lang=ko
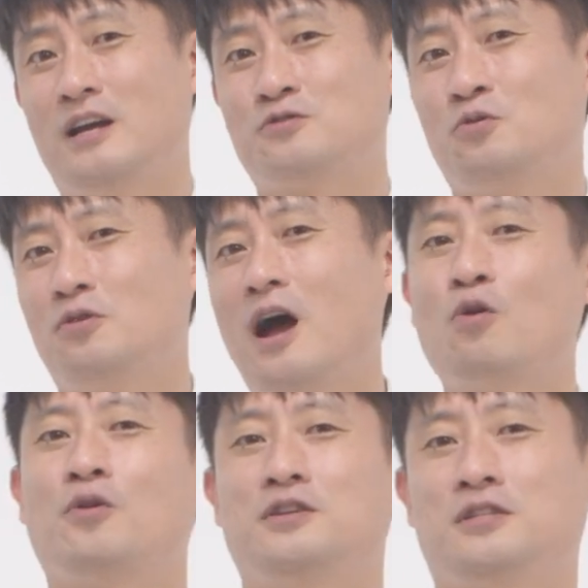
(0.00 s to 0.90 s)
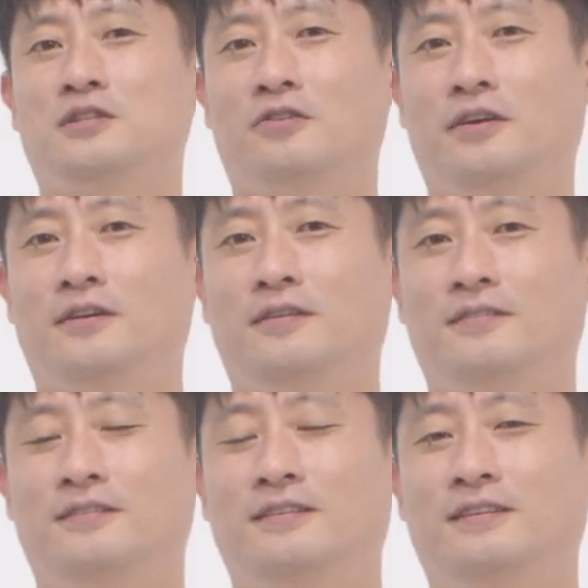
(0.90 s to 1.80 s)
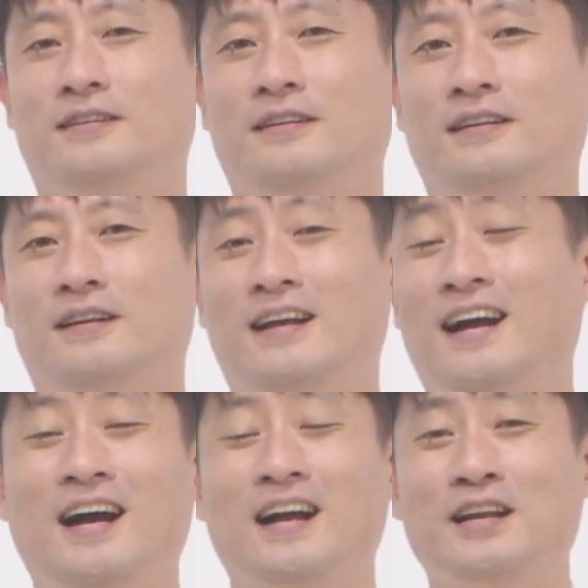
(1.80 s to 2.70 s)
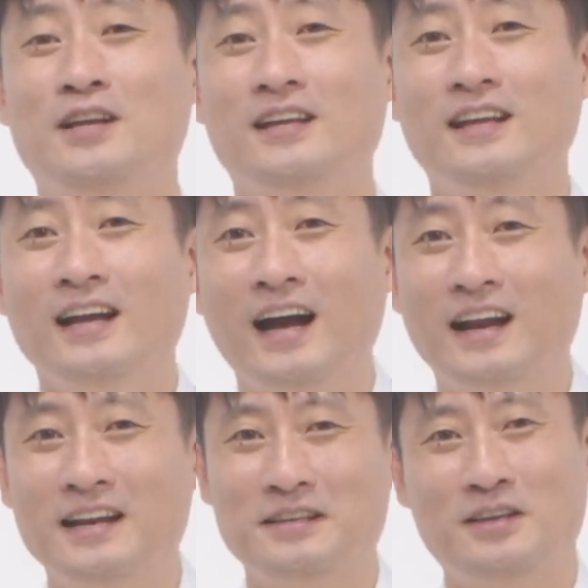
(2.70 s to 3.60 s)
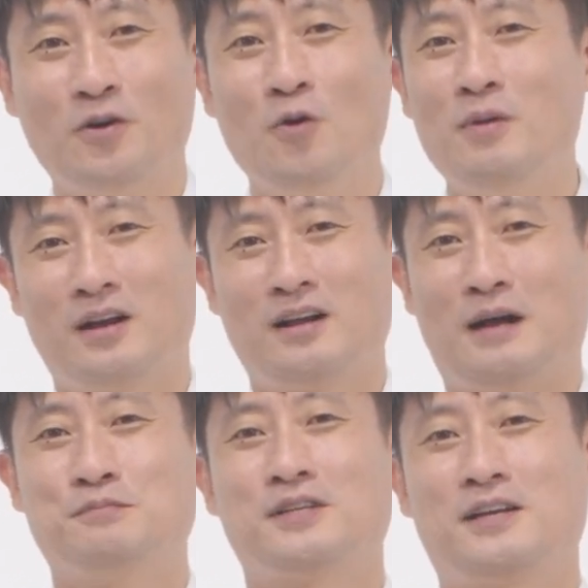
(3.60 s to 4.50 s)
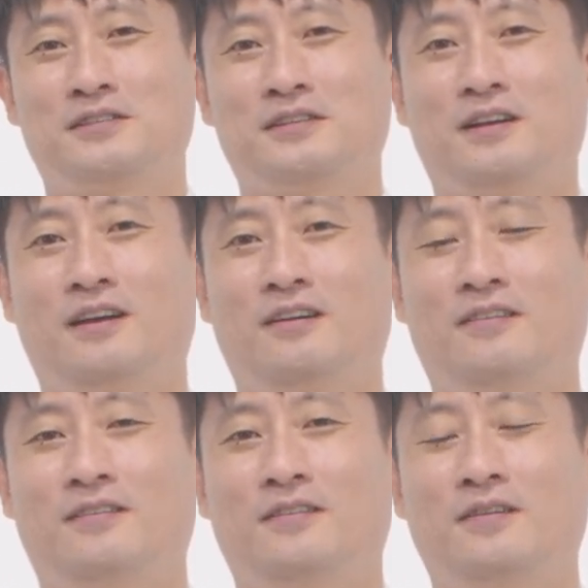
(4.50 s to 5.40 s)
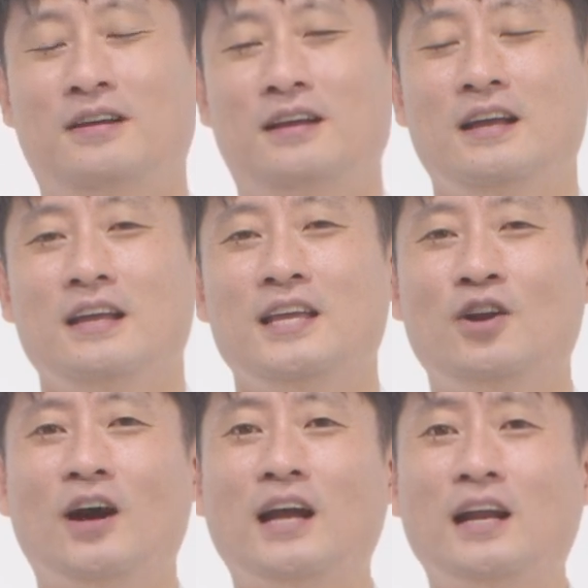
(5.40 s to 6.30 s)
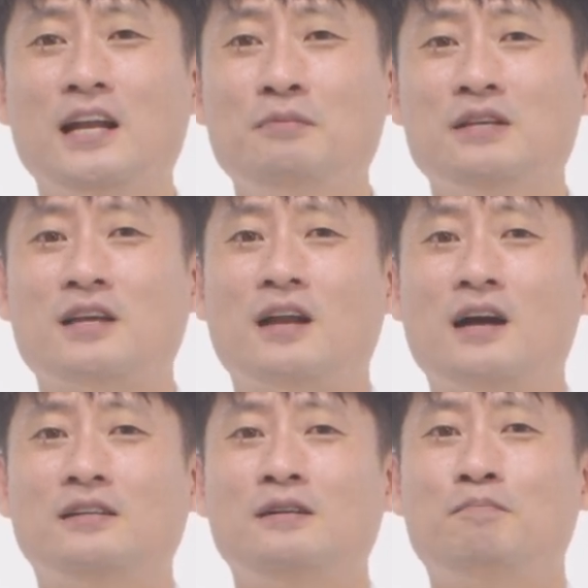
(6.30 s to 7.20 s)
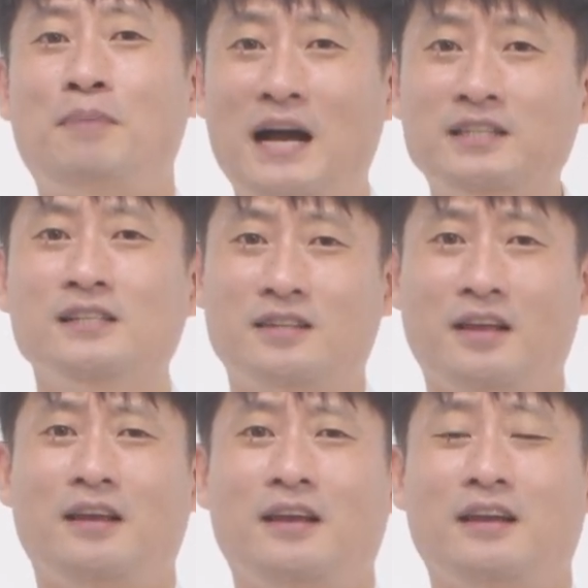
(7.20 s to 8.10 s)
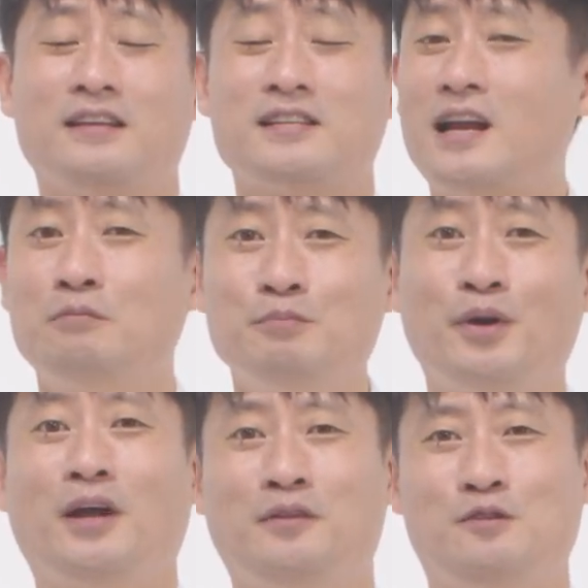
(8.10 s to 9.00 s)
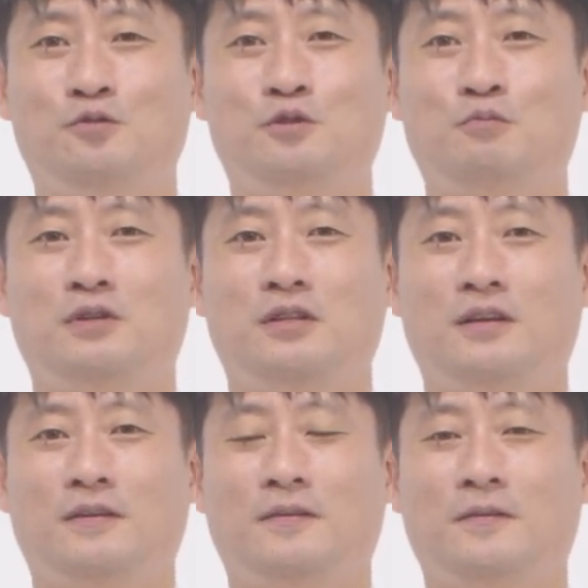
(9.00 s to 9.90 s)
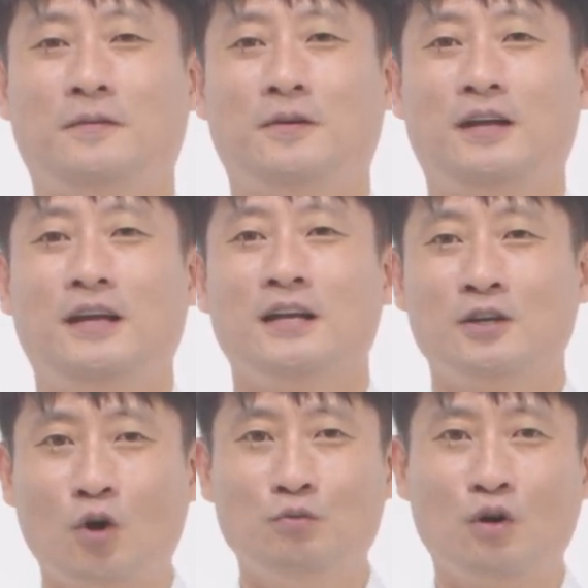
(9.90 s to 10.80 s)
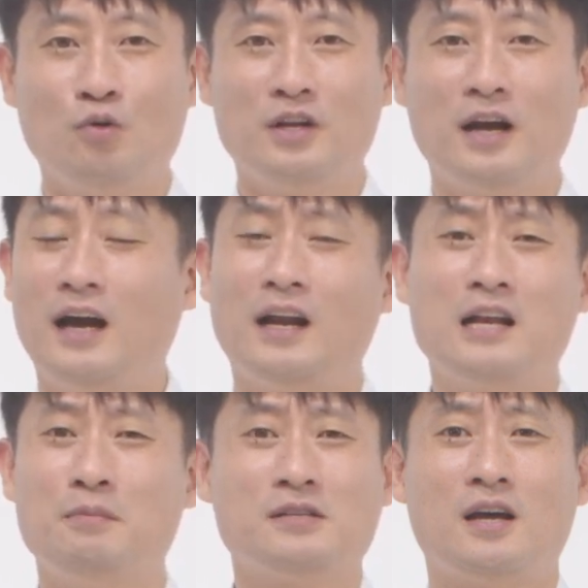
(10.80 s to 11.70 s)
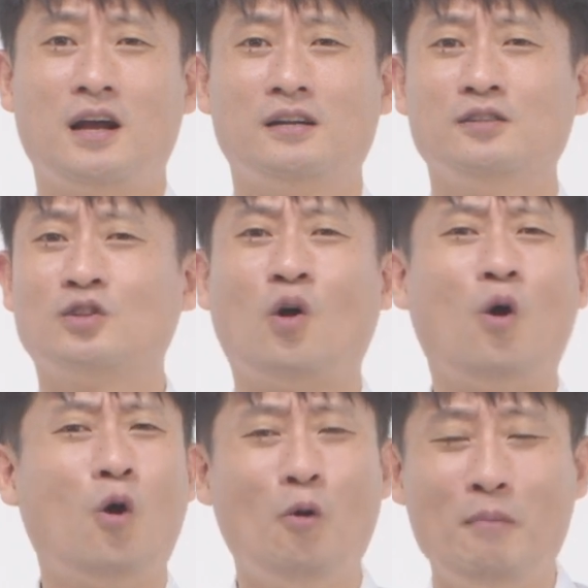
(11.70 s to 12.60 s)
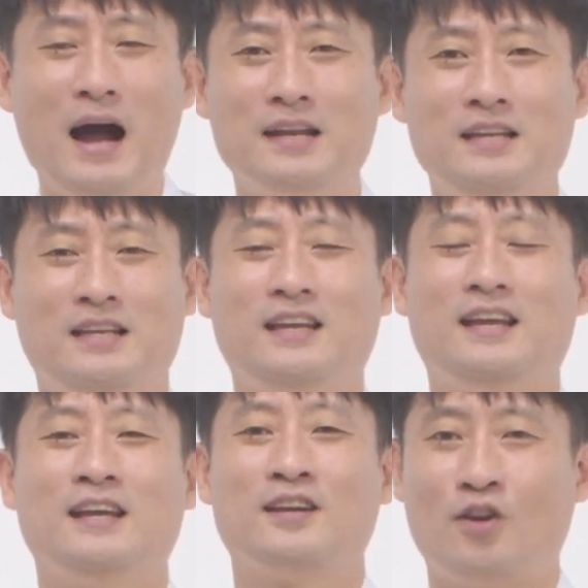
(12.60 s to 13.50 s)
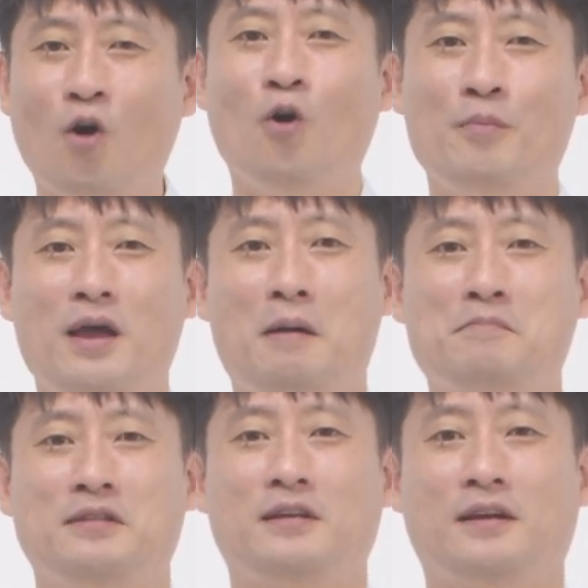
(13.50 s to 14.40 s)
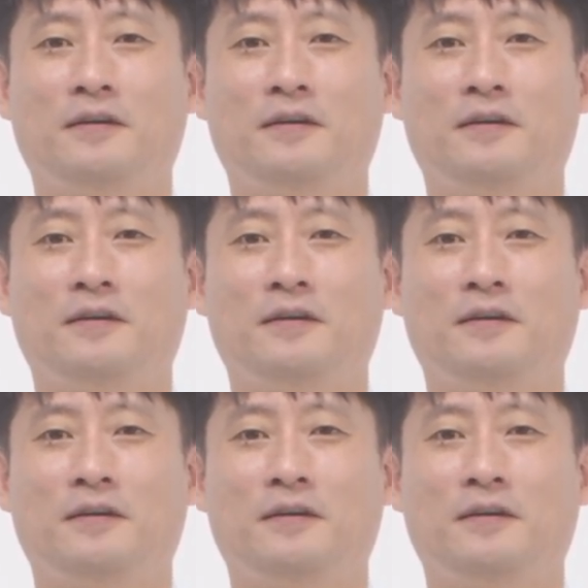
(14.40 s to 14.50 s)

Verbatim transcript: 약속을 하고 계시는 거예요. 하갈이 하나님께 얼마나 감사했을까요? 이러한 하나님의 사랑을 받을 때 사람은 변화될 수 있습니다. 그러므로 우리가 하나님의 사랑을 더 많이 경험해야 합니다.